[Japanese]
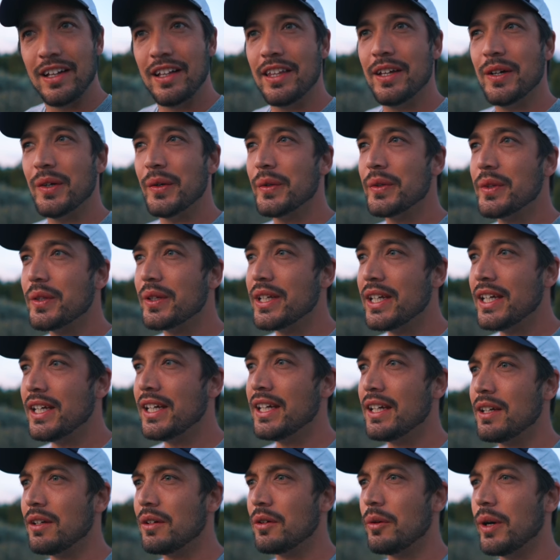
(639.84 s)
で本当
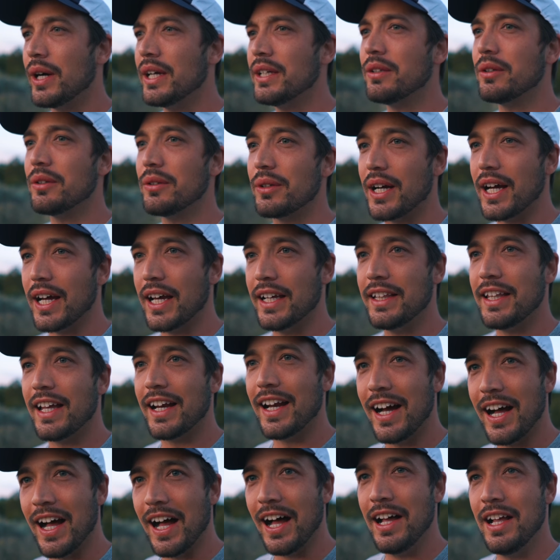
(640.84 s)
に怖い人とかいた
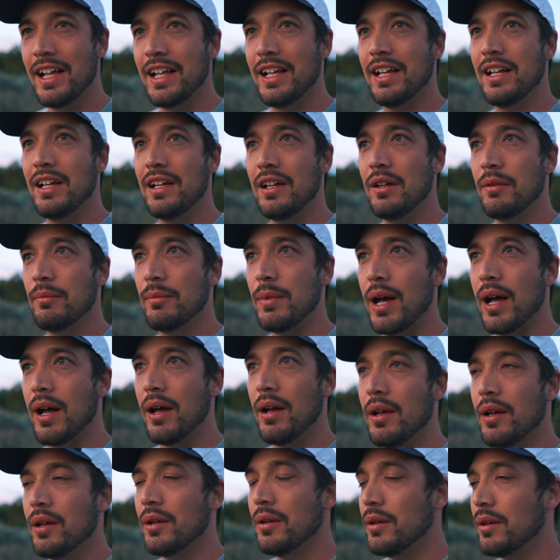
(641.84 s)
ら、まあ
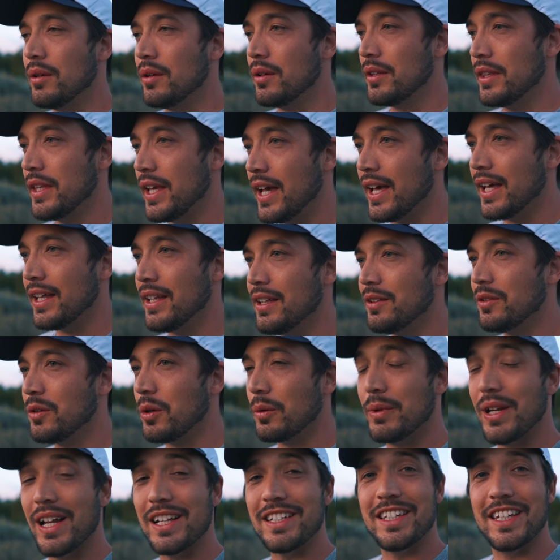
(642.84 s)
ね、
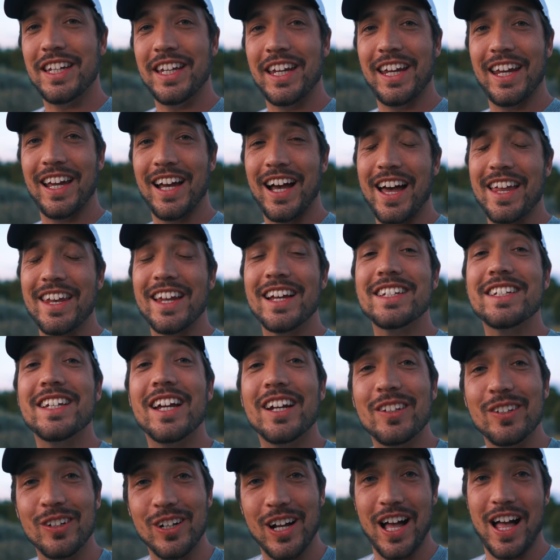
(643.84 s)
友達に話した
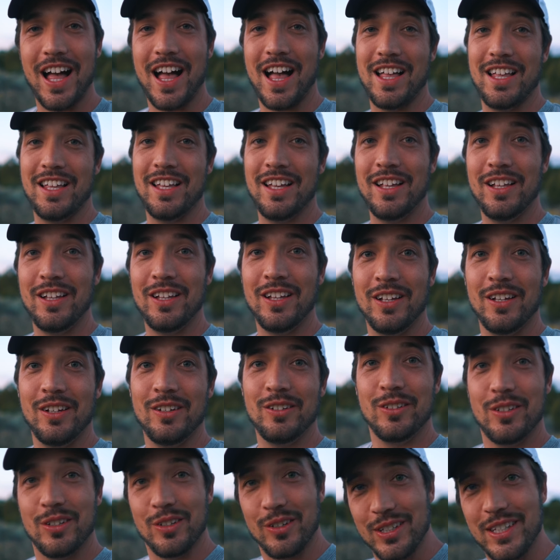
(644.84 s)
りとか、
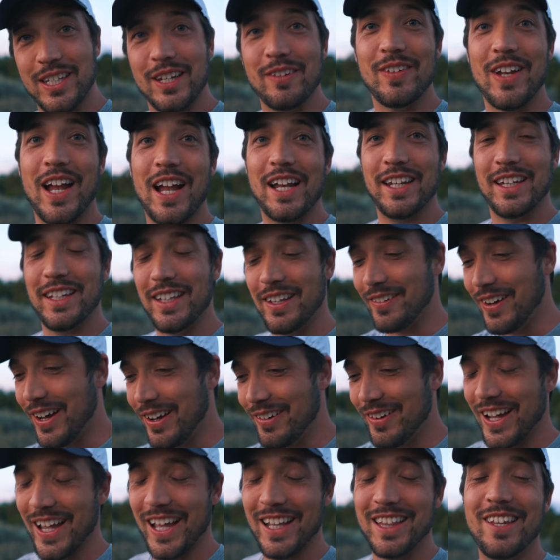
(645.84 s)
うちのセミナーに来て
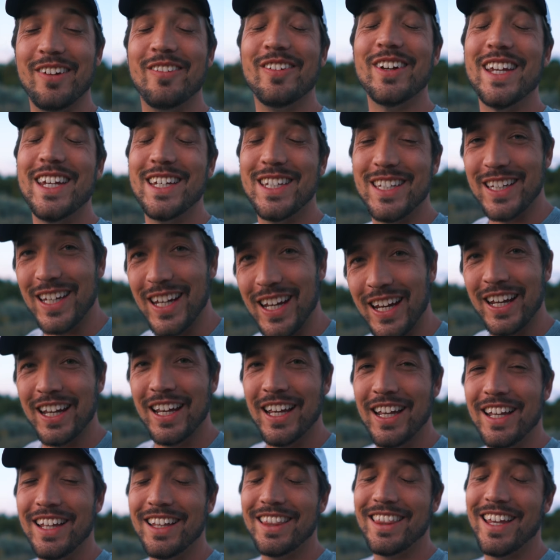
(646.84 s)
ワイワイやってもいいし、
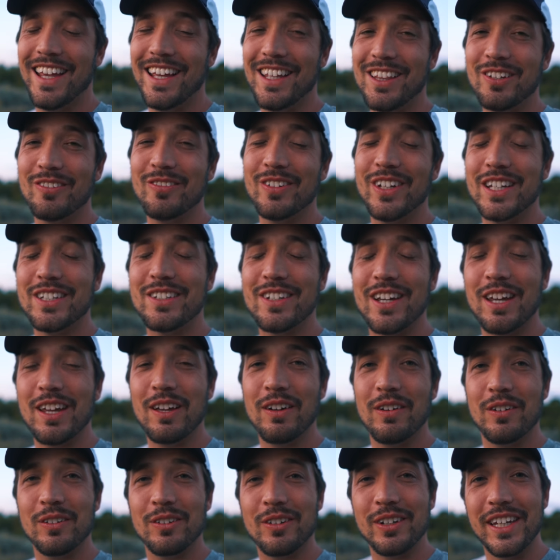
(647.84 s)
ね、友達は
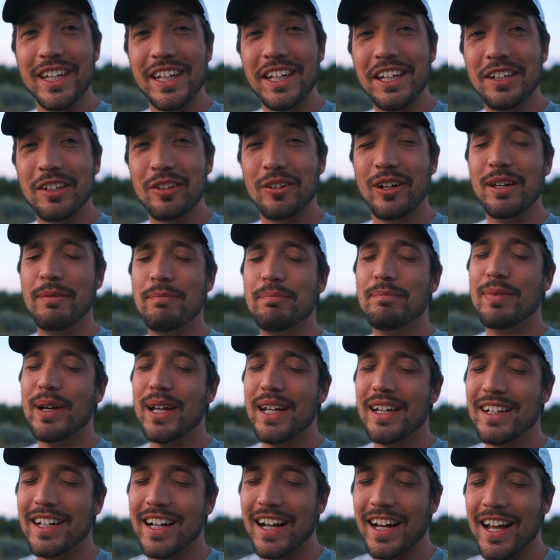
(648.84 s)
本当にいい人はいっぱ
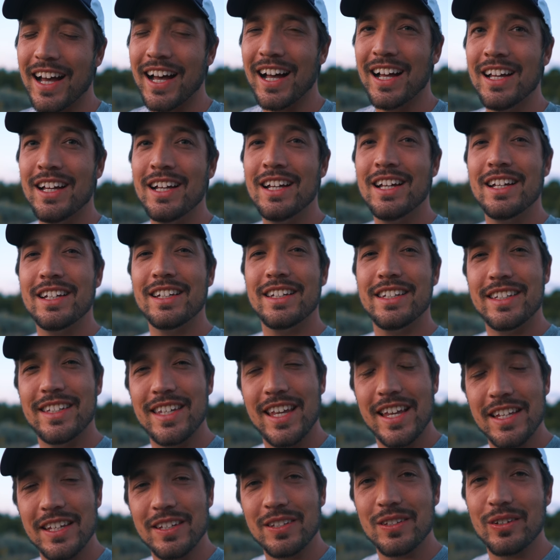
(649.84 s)
いいるから、自
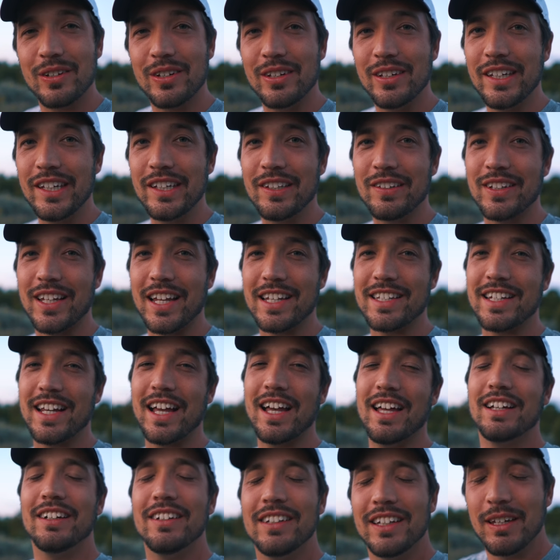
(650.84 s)
然にそういういい人たち
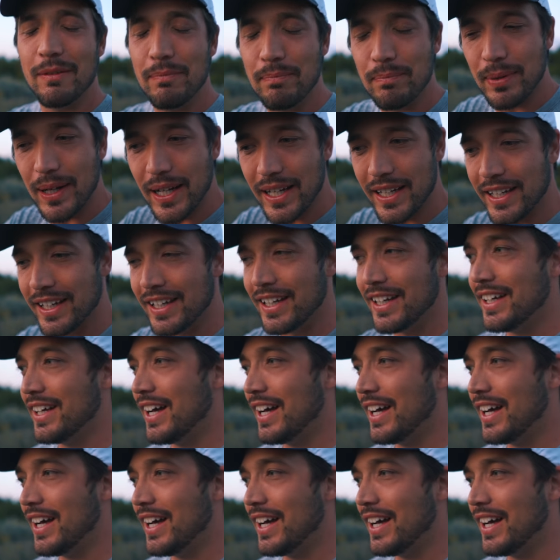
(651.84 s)
がいっぱい、